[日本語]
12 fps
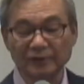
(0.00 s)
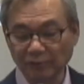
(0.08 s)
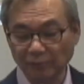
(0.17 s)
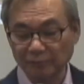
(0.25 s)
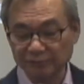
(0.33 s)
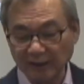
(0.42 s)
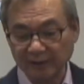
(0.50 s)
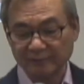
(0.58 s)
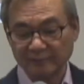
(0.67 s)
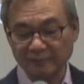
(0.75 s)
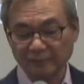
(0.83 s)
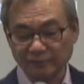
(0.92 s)
りの歌
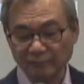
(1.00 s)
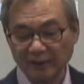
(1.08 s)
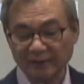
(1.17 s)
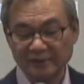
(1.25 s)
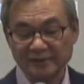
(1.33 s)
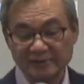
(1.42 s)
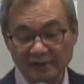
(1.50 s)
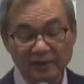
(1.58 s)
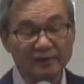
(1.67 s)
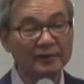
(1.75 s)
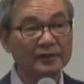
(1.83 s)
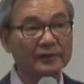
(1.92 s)
というわけです
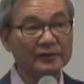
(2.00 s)
ね。